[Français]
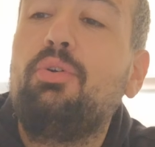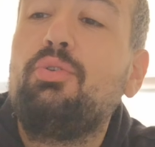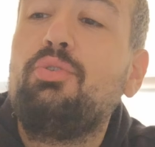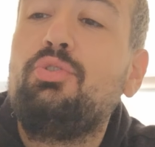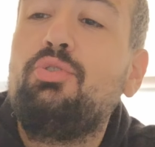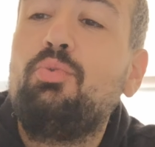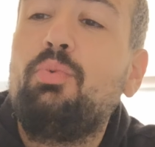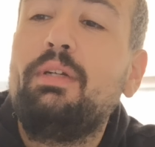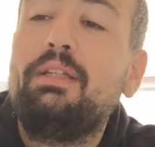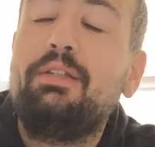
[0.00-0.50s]
euh,
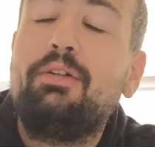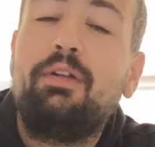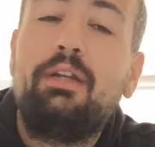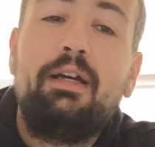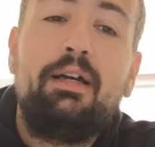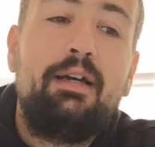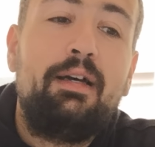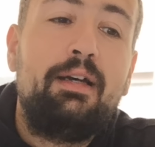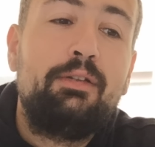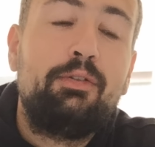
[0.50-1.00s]
jouaient dans,
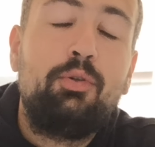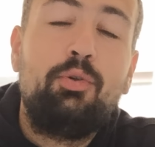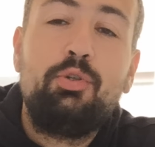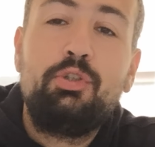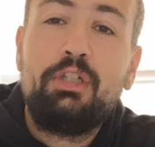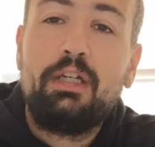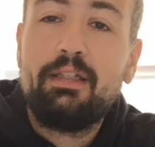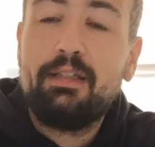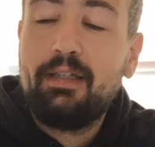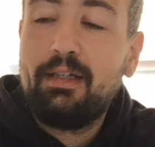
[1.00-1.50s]
la, dans le
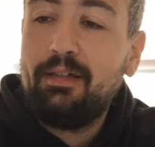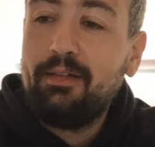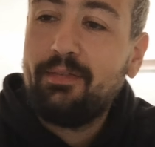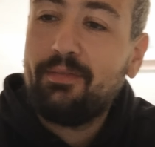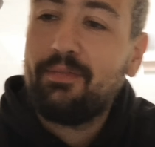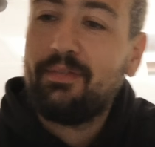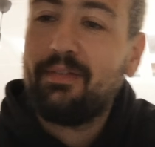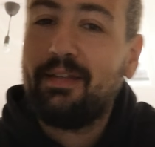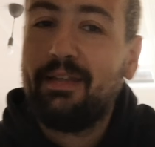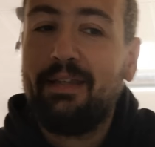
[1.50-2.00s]
jardin.
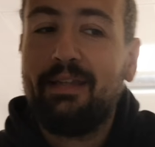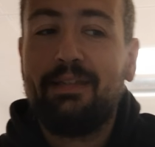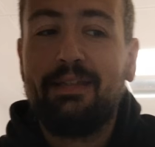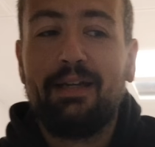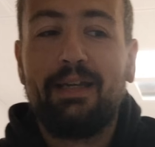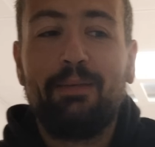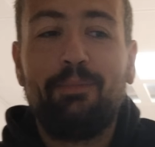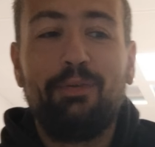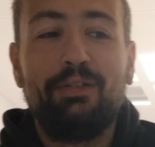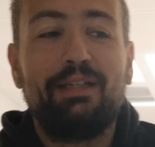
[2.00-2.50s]
Et
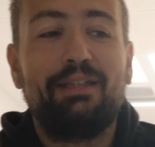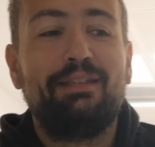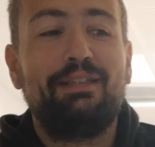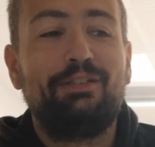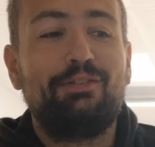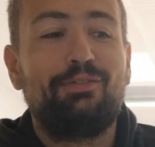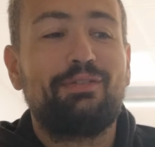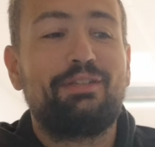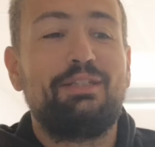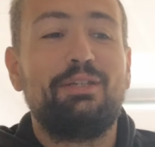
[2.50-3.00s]
carrément, il y a
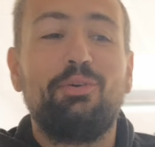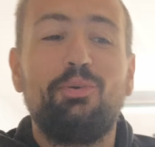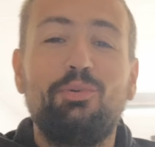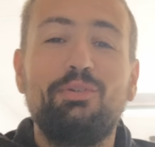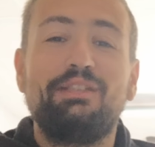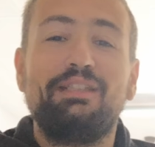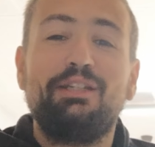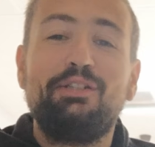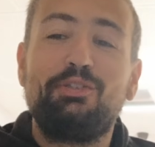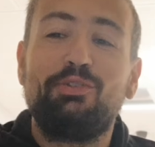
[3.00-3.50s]
des gens qui
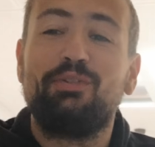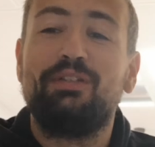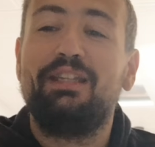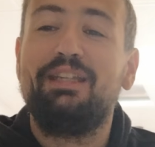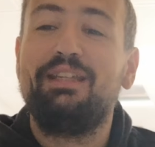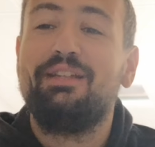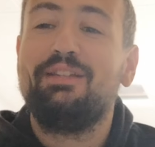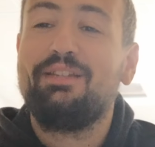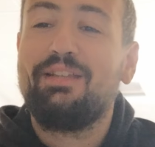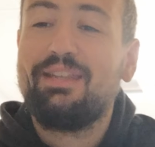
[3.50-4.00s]
osaient,
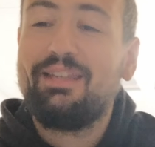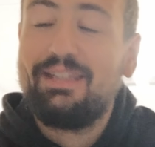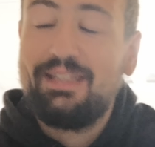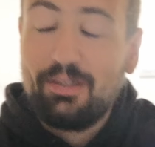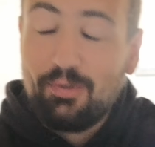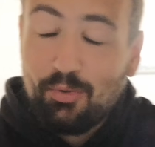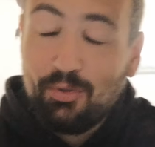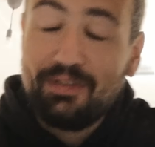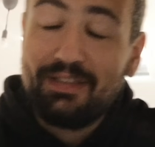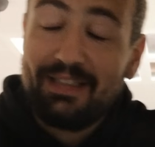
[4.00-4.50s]

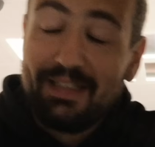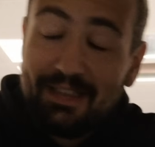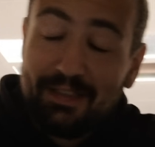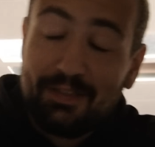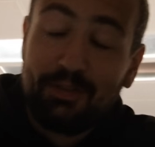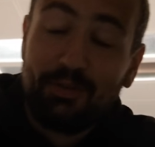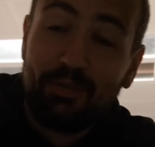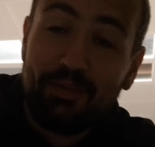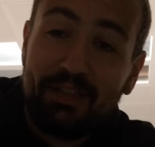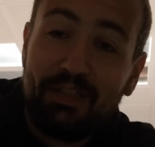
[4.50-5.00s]
qui osaient
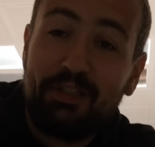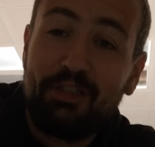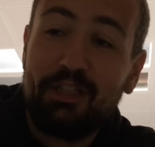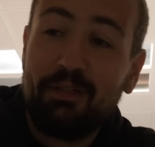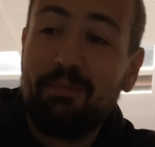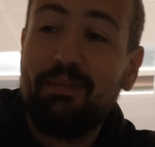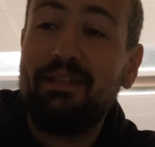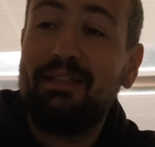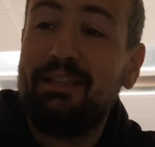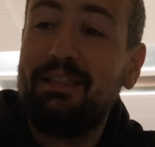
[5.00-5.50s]
sonner
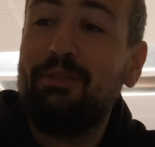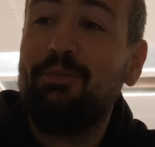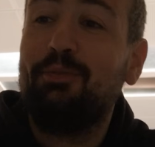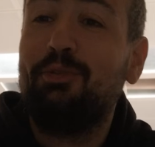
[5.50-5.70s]
chez Messi